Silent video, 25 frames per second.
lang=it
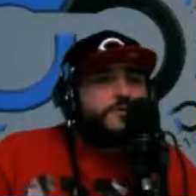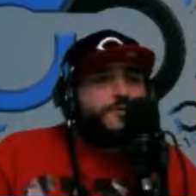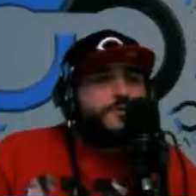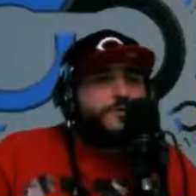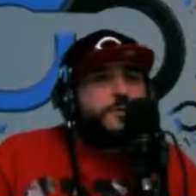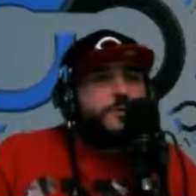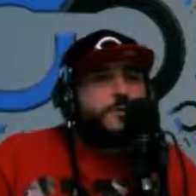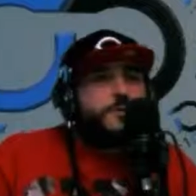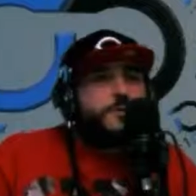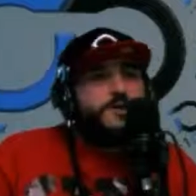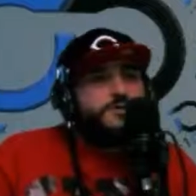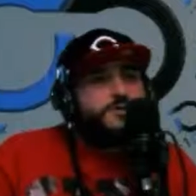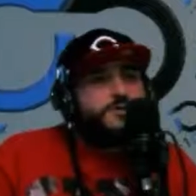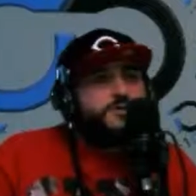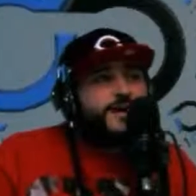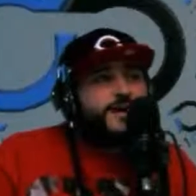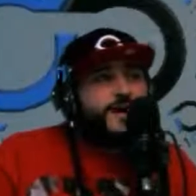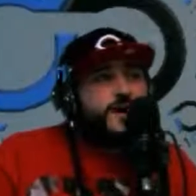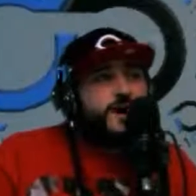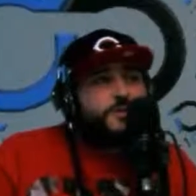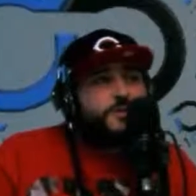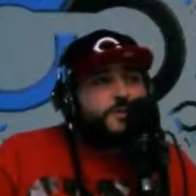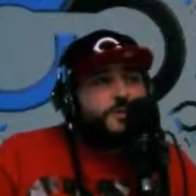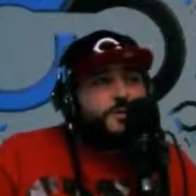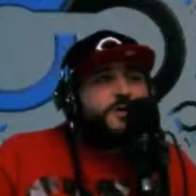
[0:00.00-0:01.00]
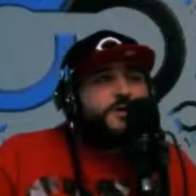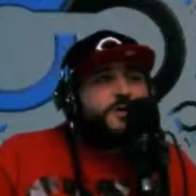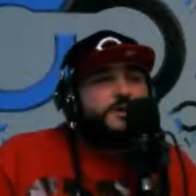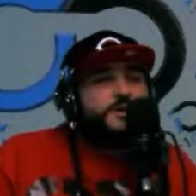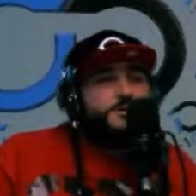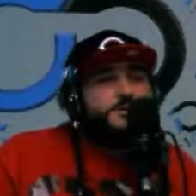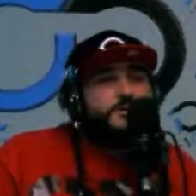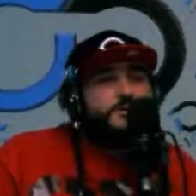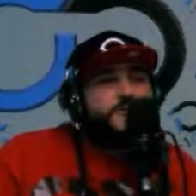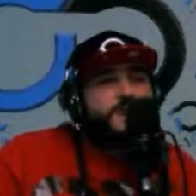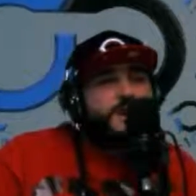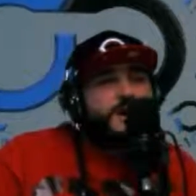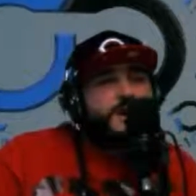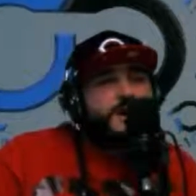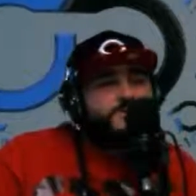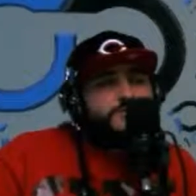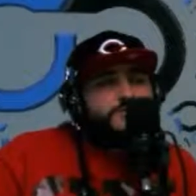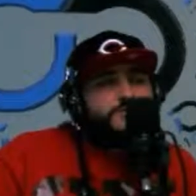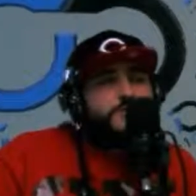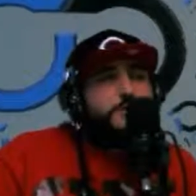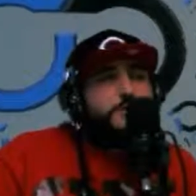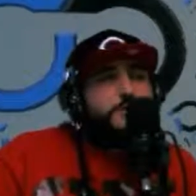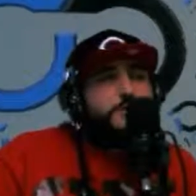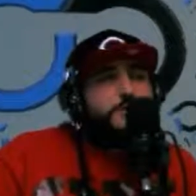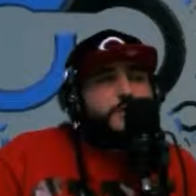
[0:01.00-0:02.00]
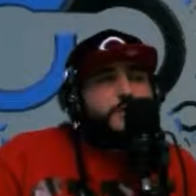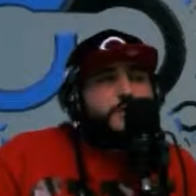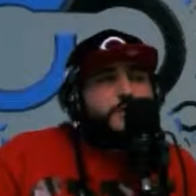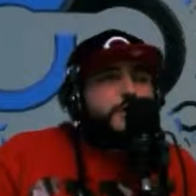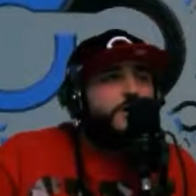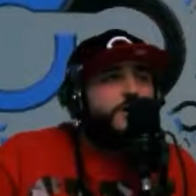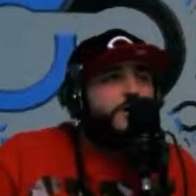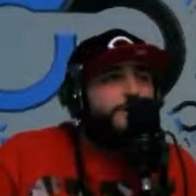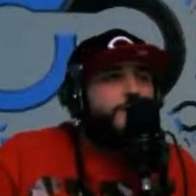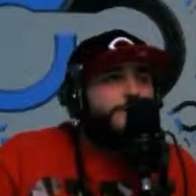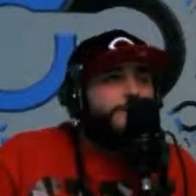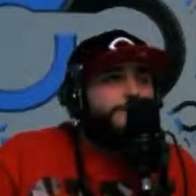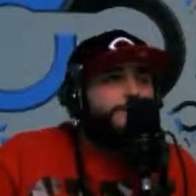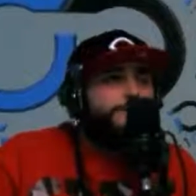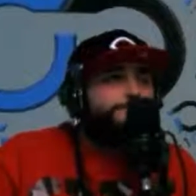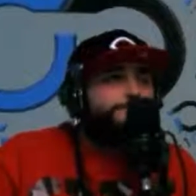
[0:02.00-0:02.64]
è scomparso già un po' di tempo fa, insomma, però... Credo